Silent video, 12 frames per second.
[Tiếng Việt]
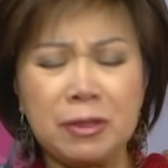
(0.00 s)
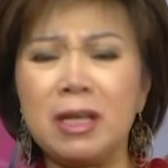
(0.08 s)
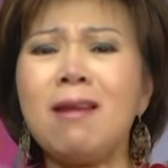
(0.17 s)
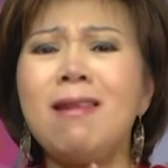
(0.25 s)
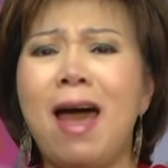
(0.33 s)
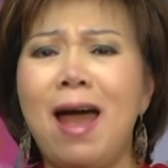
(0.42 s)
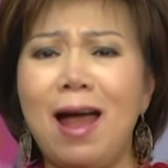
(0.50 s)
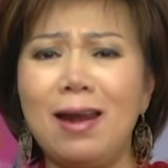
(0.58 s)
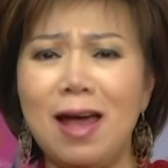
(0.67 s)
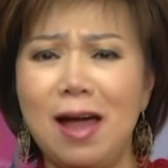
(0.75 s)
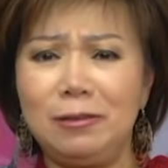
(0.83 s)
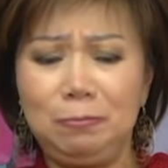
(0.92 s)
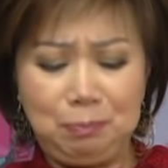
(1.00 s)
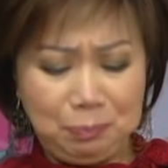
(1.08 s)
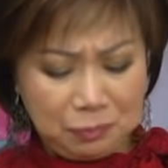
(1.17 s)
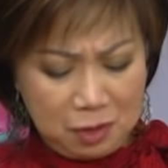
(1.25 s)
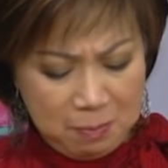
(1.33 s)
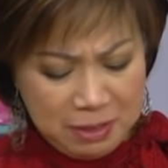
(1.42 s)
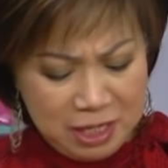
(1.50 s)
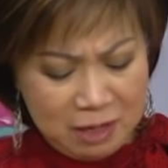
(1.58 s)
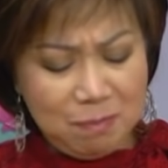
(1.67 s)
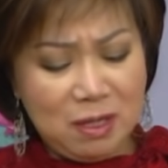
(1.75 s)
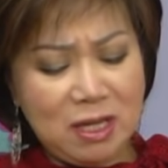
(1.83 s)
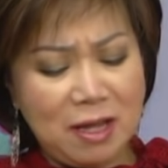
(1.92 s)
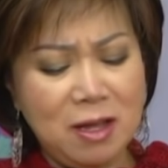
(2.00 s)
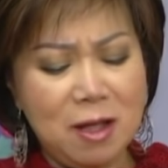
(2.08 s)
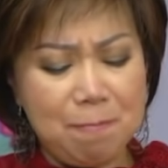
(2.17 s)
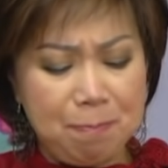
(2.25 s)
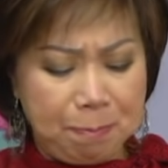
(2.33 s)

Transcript: cái lạ là mình nhìn mình thấy á